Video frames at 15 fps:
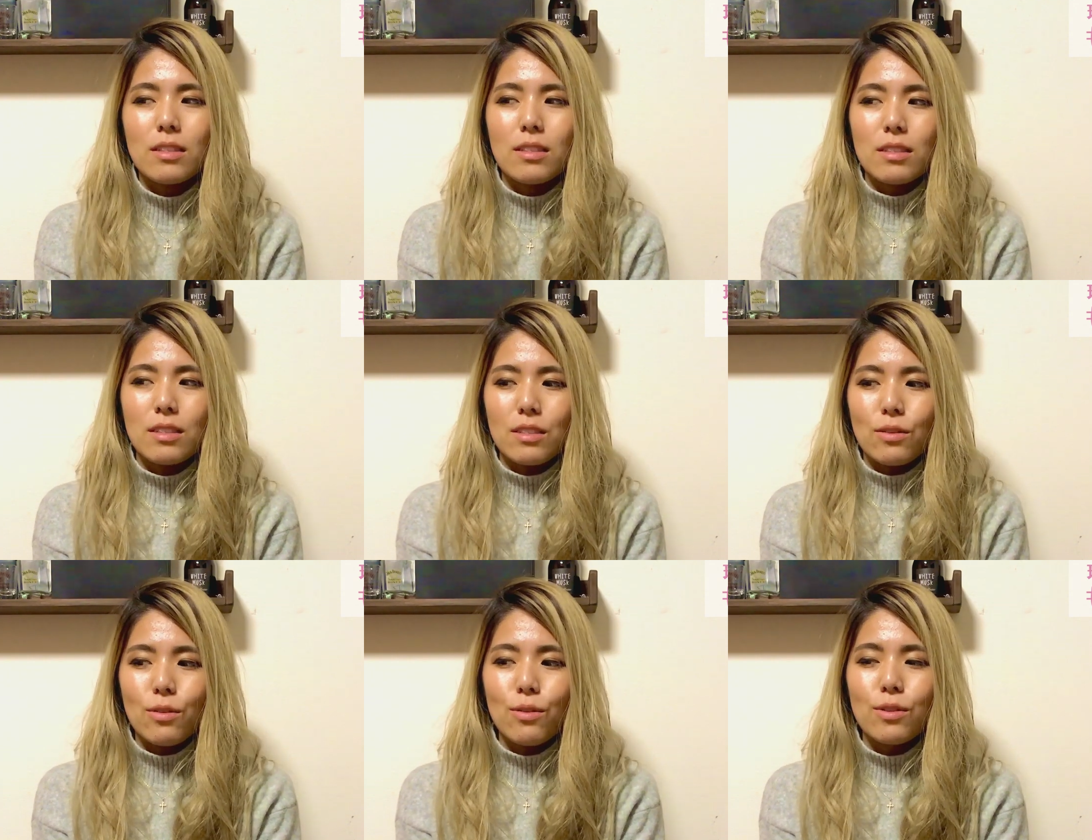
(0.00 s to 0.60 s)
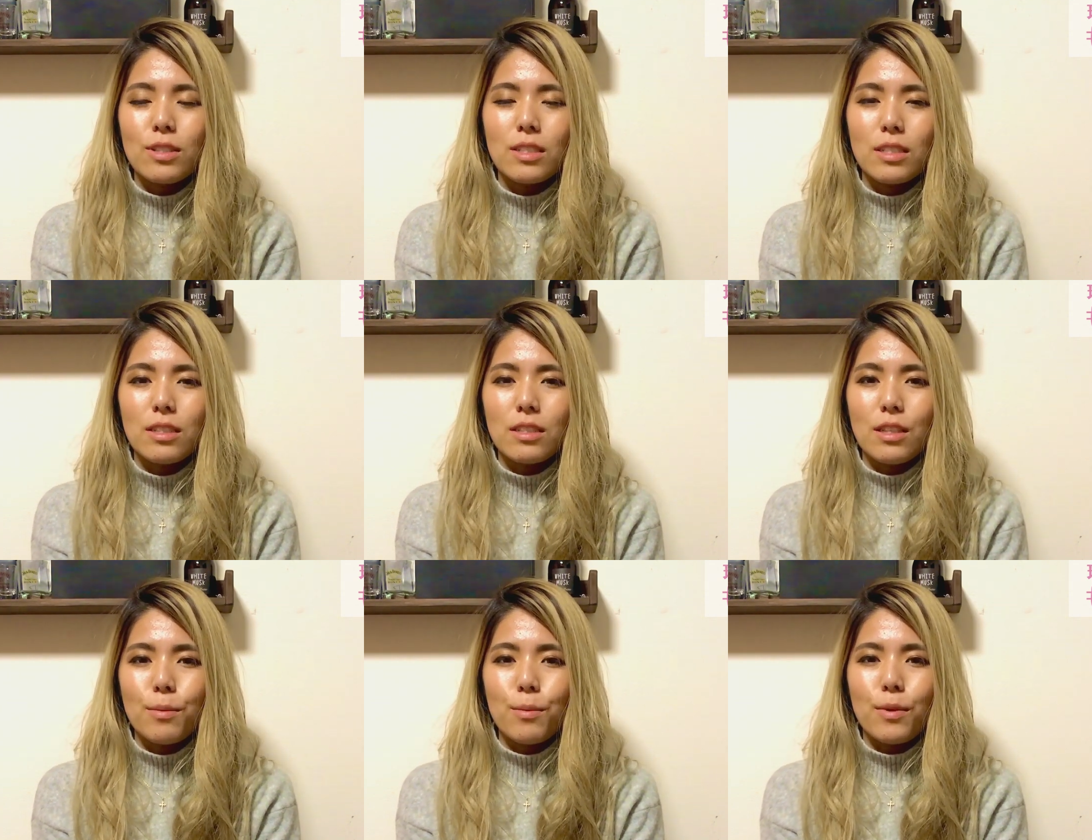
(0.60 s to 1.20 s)
ちを知っ
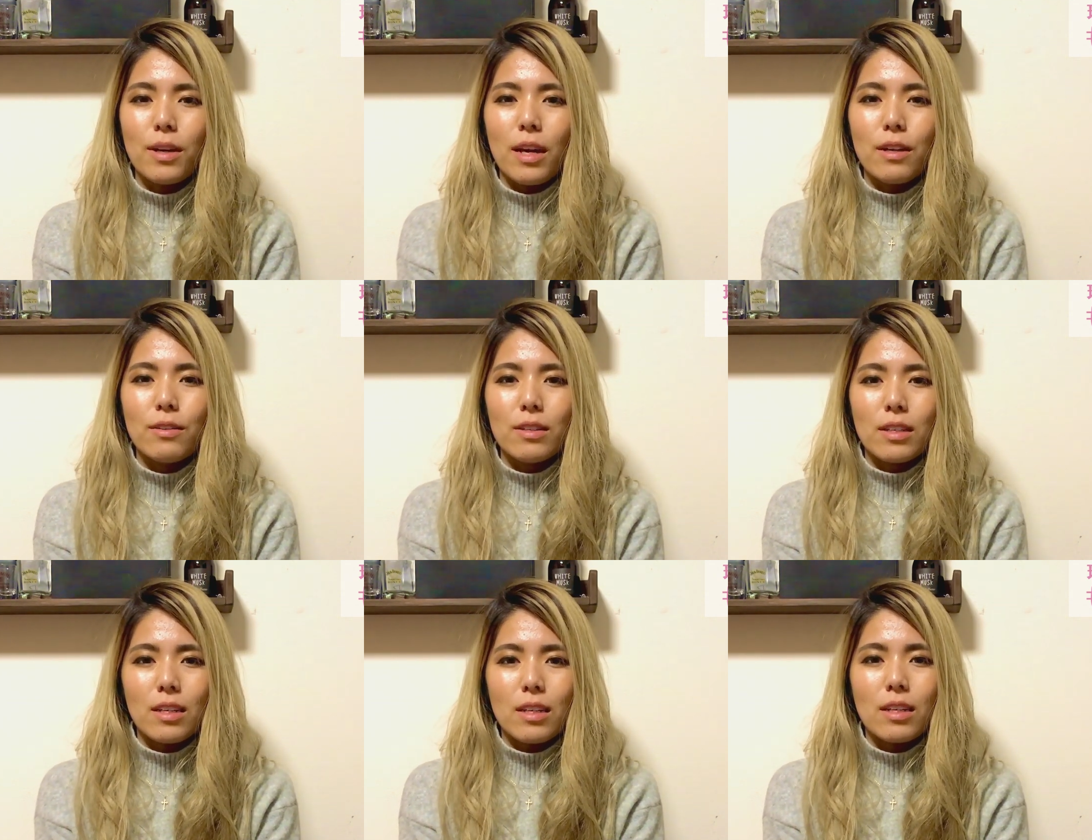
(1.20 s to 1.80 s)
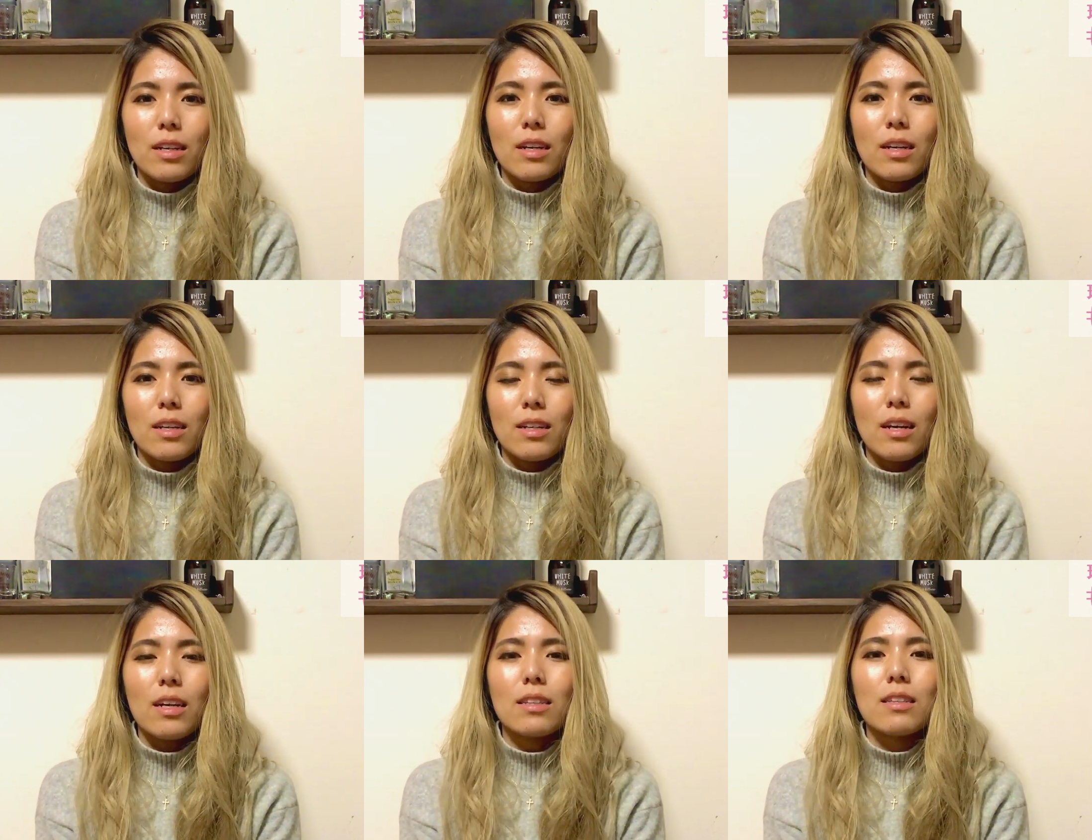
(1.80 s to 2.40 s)
てもらえるきっか
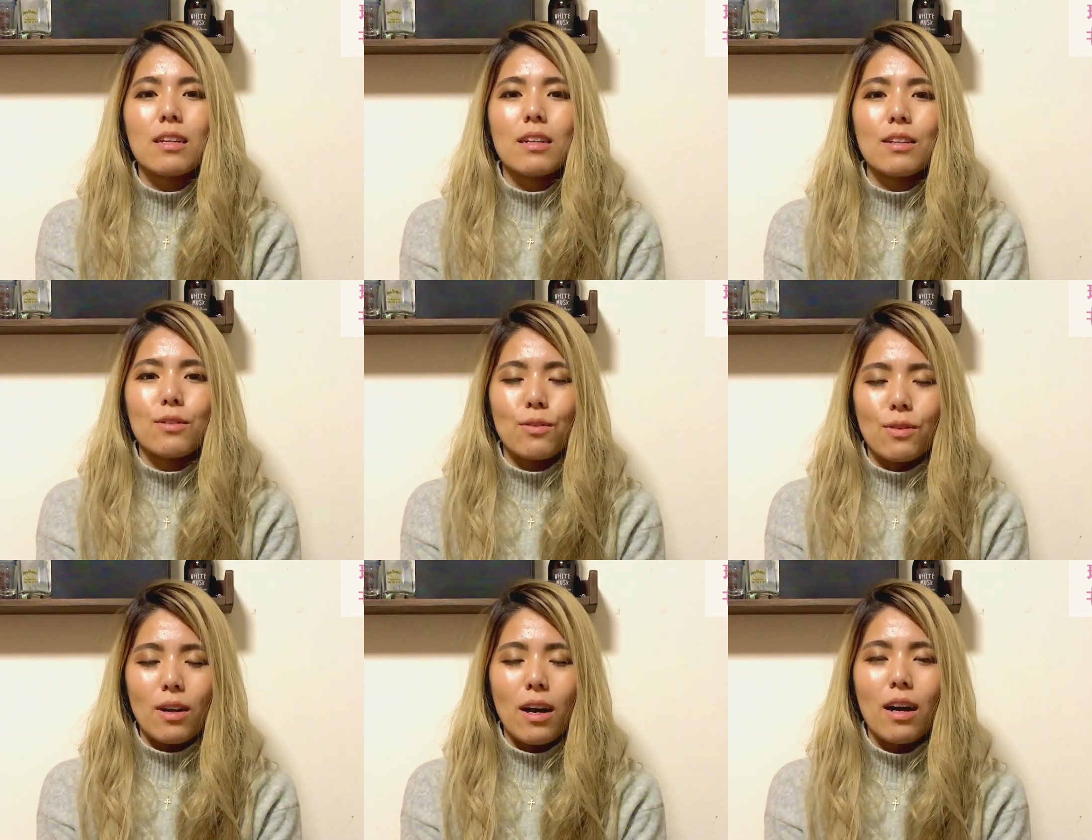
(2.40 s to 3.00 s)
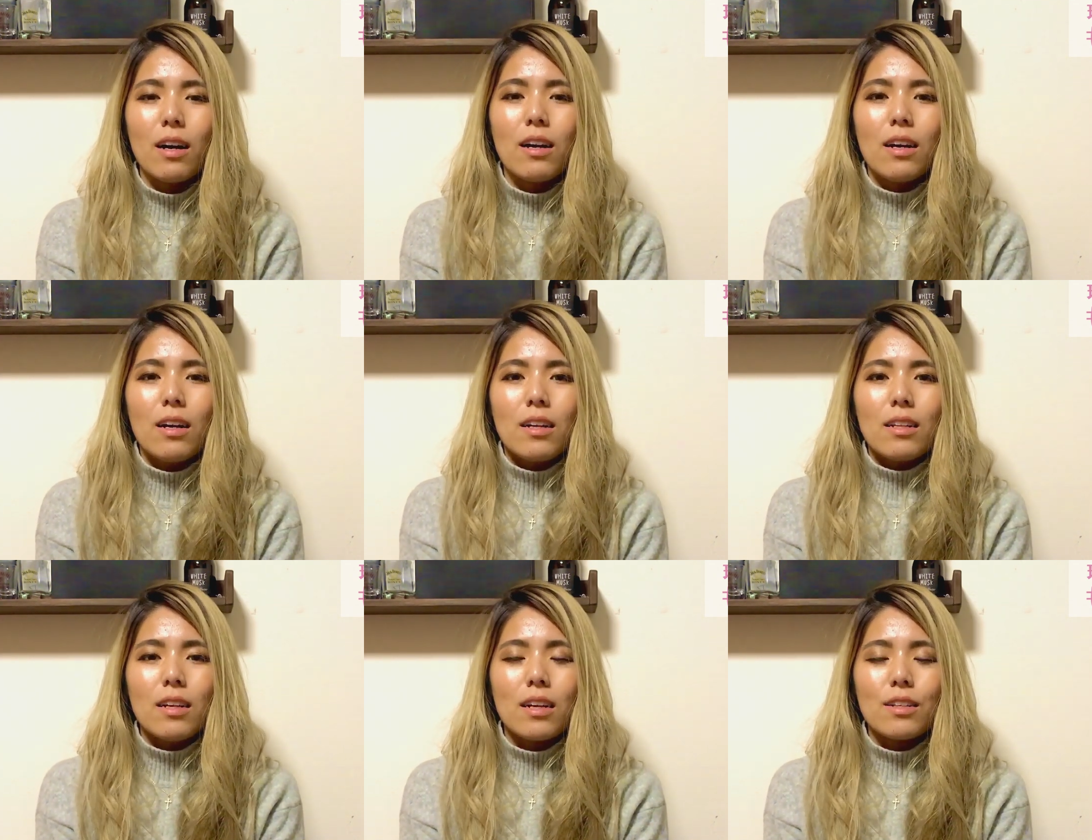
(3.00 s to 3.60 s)
けであったりとか
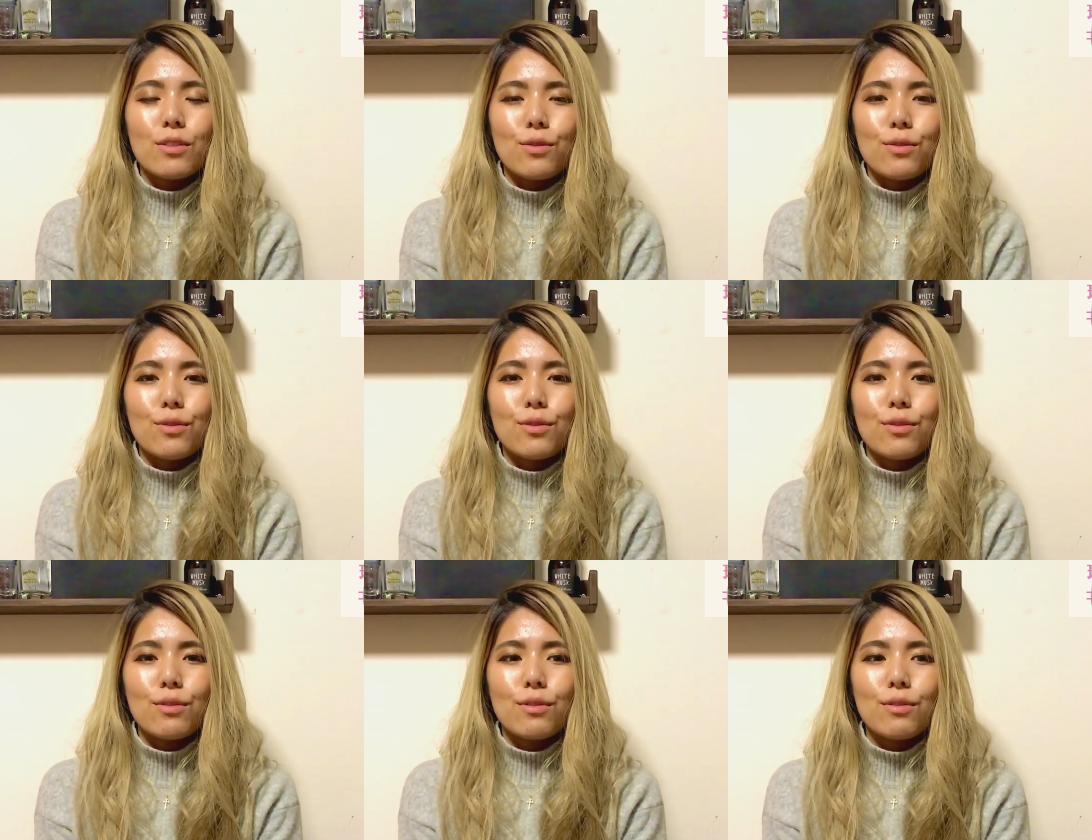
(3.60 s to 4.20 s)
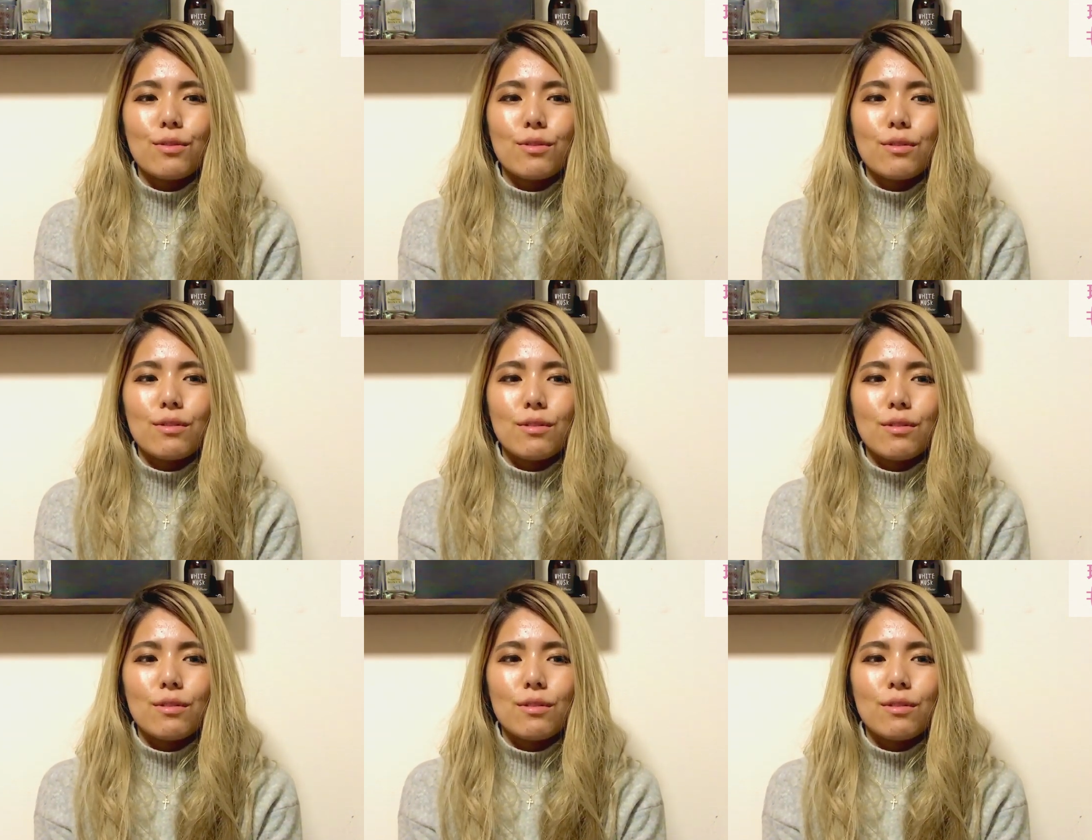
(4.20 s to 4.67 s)
なんかそういう